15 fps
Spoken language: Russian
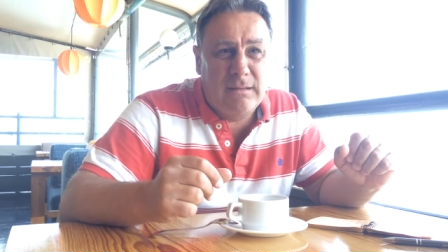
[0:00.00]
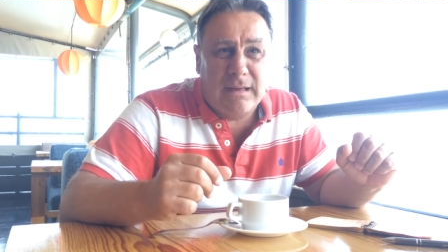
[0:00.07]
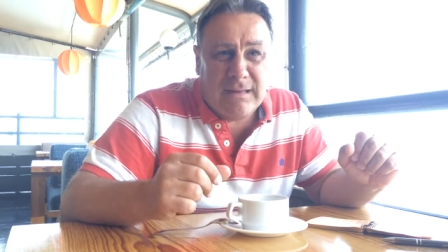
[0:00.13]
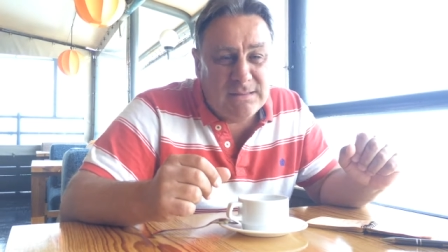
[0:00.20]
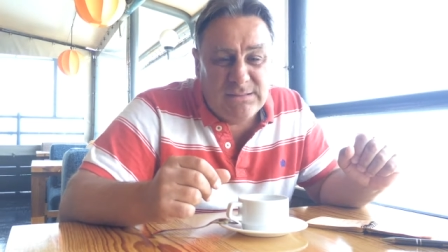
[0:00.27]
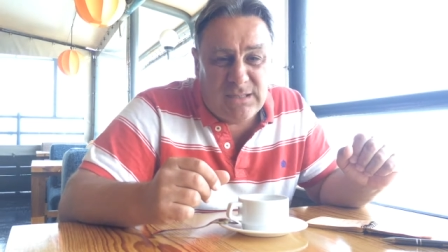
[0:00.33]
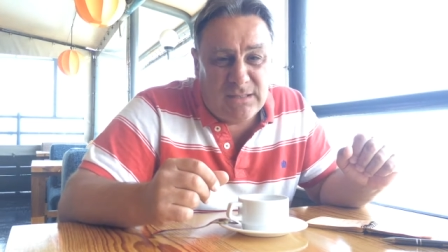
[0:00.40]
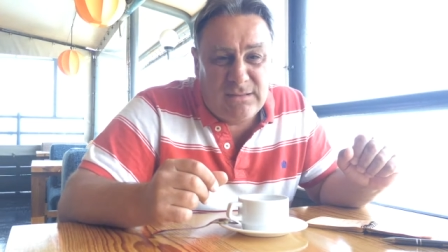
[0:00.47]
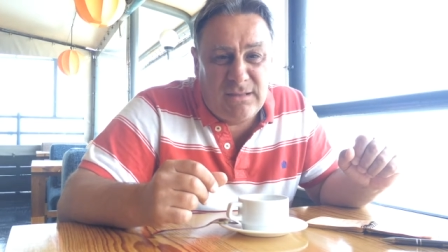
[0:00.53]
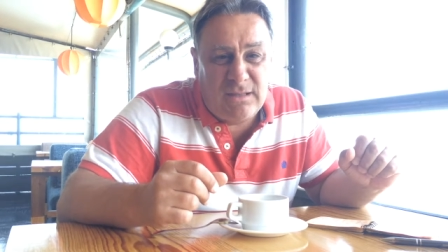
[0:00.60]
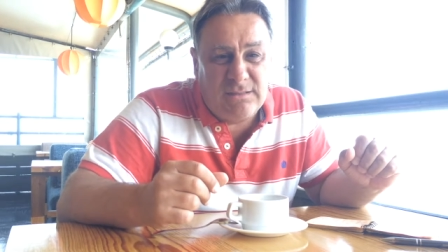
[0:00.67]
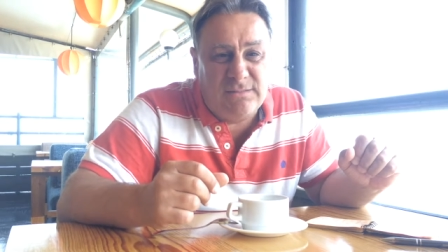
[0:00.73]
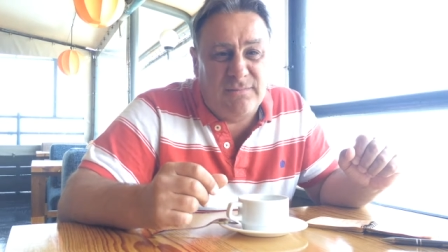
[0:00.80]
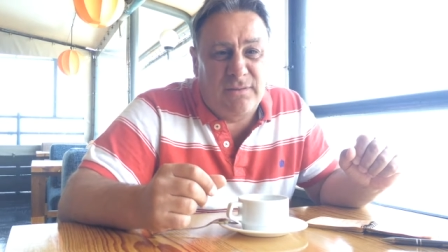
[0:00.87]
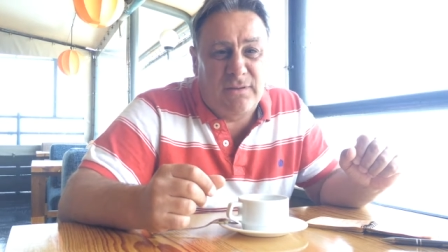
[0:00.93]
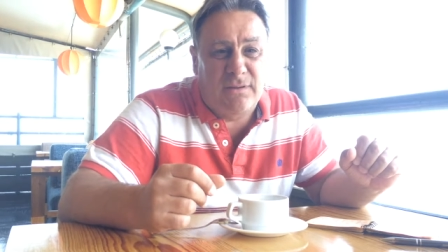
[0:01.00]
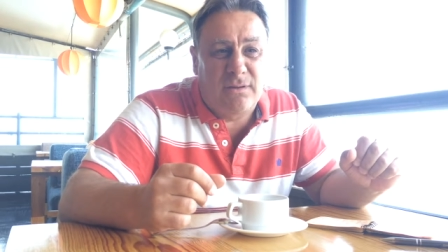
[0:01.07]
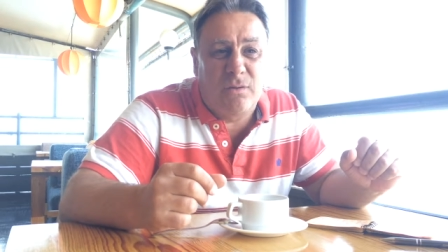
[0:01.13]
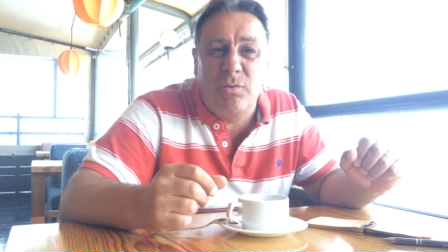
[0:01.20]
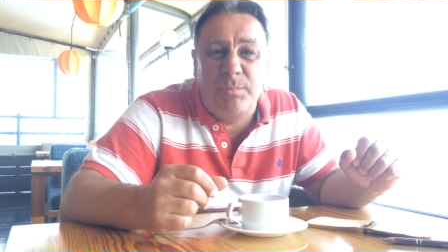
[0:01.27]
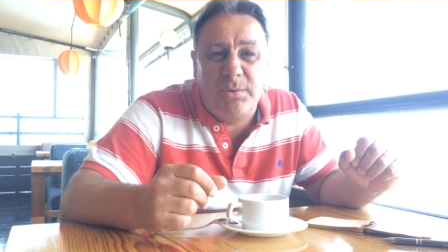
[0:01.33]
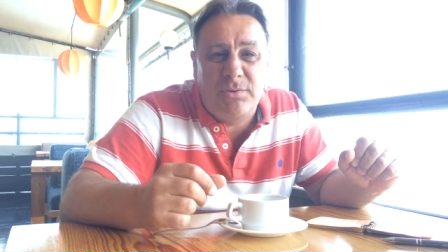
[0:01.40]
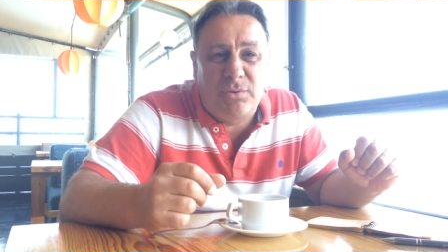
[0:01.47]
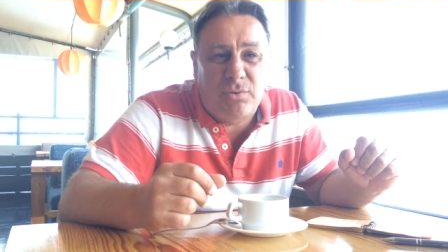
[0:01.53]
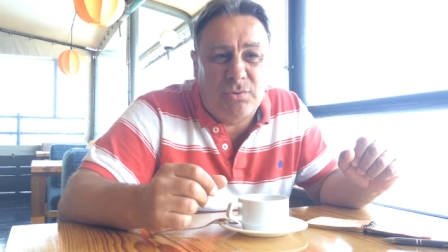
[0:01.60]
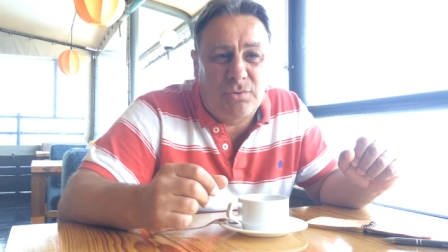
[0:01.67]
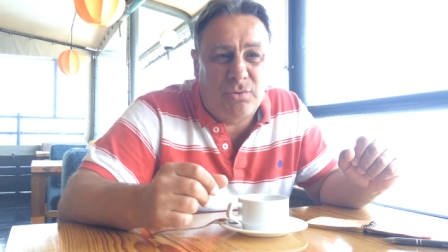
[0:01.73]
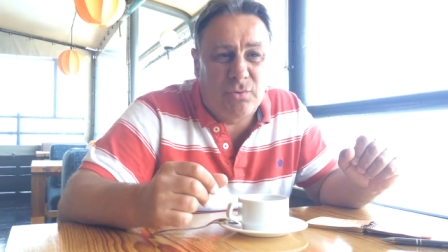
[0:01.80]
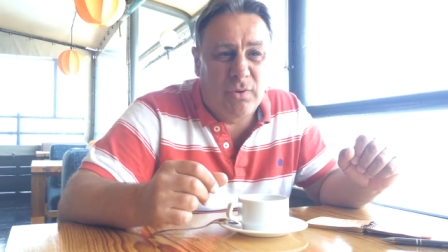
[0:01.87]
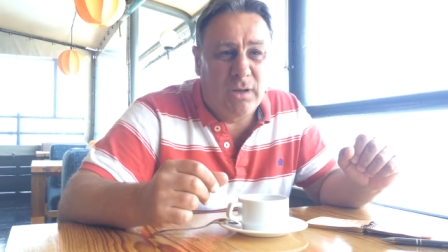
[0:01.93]
до конца дней своих, любит
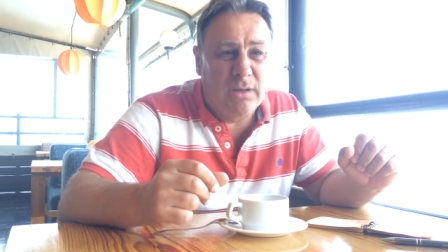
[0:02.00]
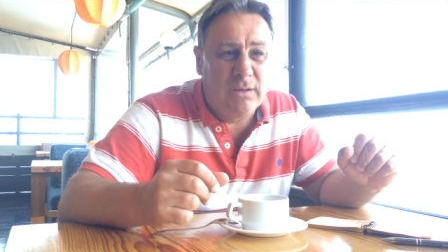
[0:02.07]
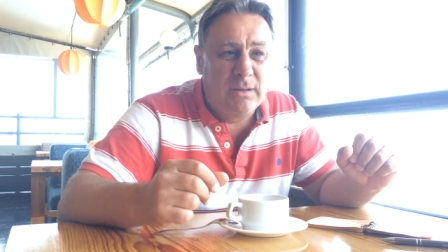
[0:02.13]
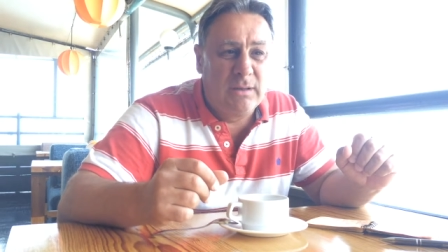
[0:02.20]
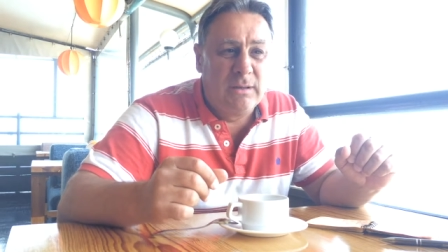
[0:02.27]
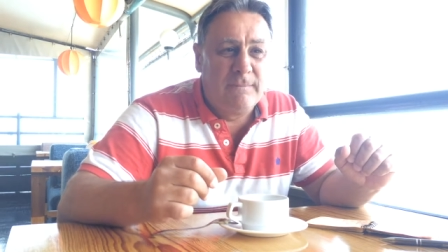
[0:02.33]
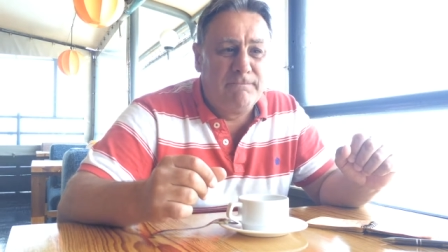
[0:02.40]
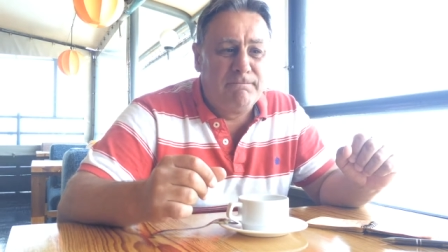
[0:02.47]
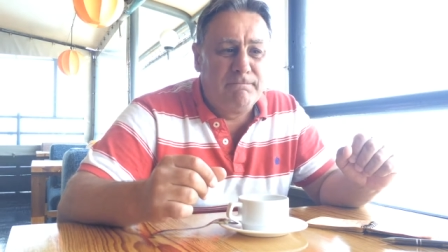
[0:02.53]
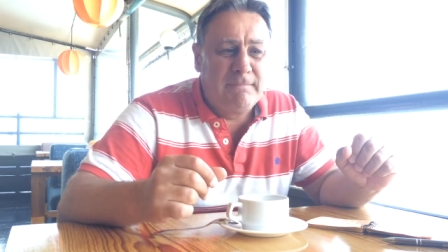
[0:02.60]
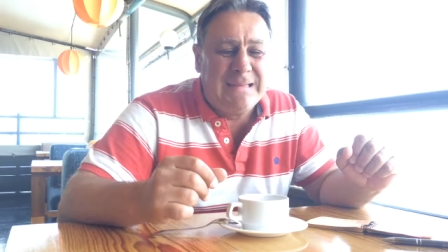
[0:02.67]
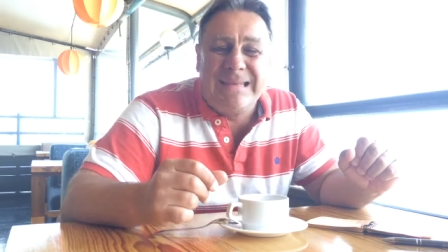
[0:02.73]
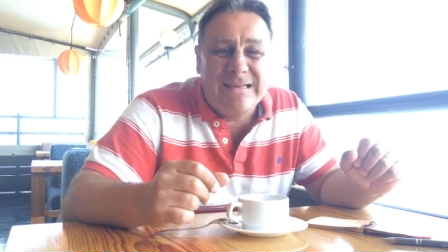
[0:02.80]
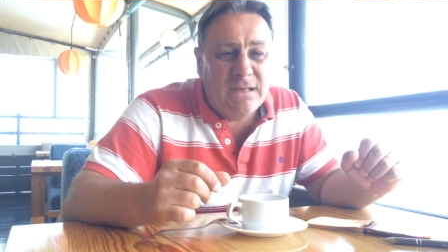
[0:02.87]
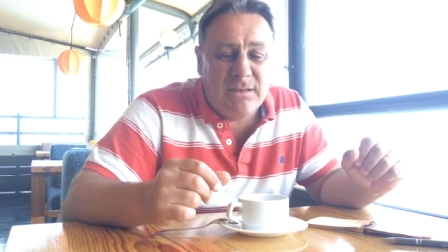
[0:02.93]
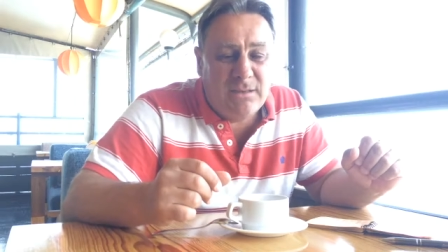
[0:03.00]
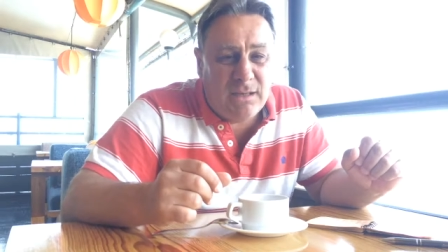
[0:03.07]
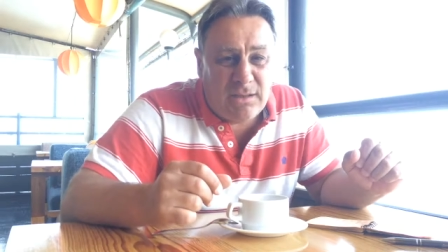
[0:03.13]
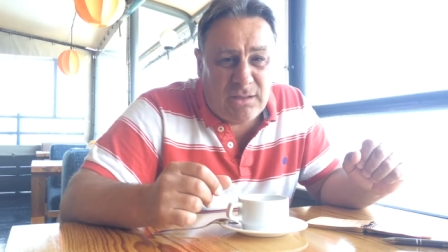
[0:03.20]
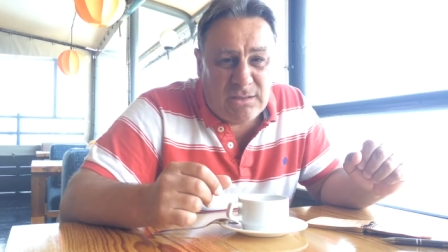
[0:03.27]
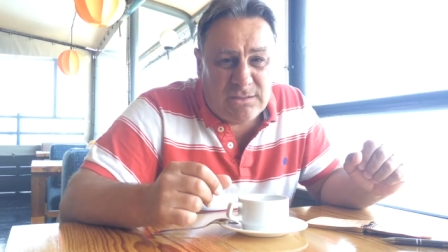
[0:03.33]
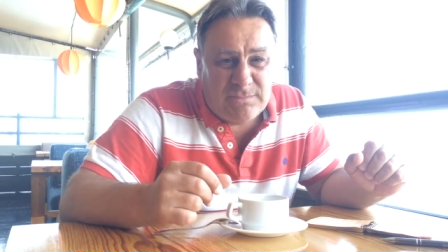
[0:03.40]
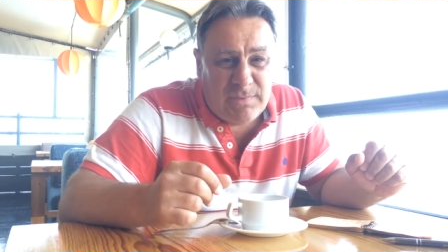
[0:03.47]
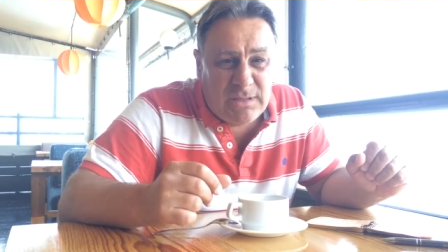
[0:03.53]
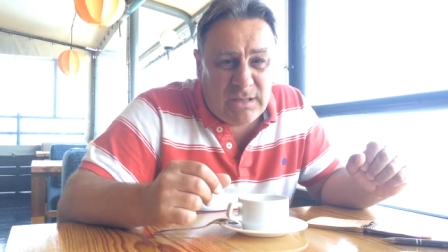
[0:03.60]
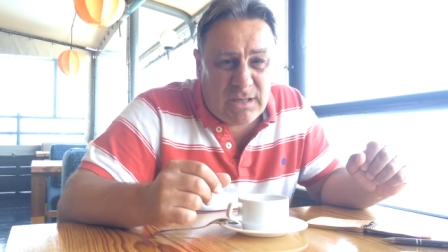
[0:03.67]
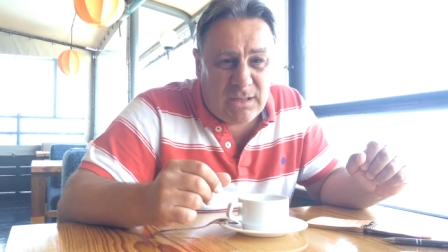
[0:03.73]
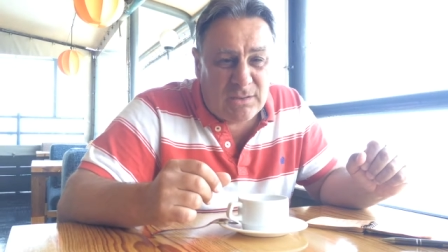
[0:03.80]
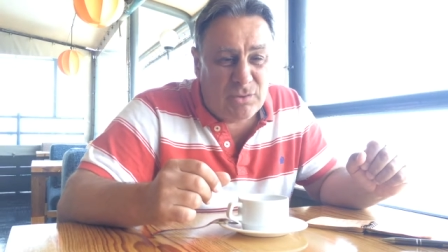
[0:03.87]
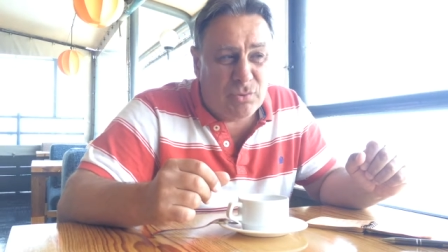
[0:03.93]
друг друга, никогда не
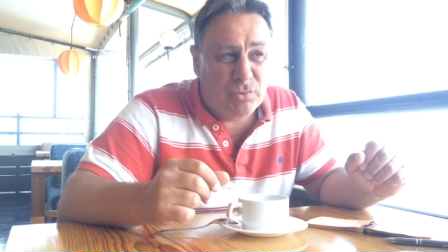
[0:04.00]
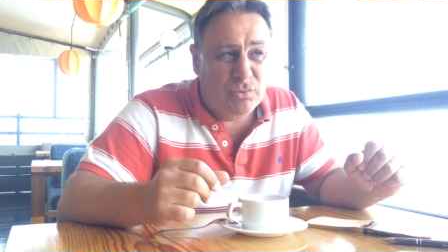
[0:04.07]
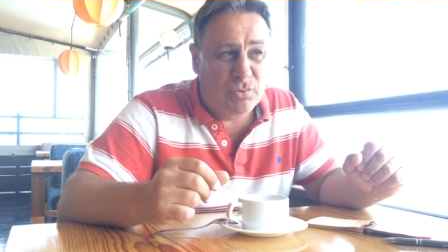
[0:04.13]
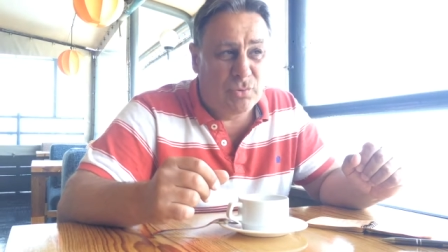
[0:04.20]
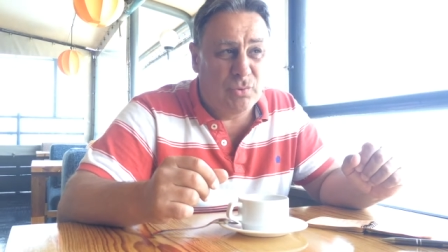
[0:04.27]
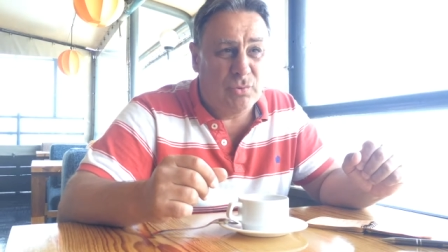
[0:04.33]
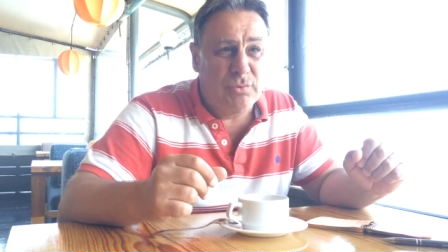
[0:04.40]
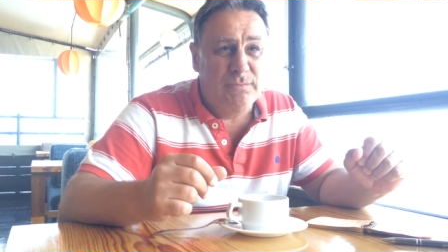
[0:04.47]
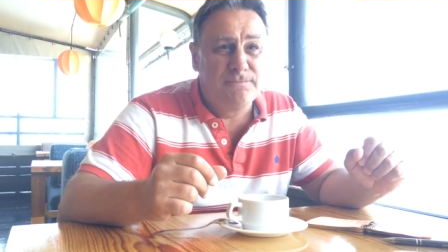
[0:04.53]
изменяет друг другу,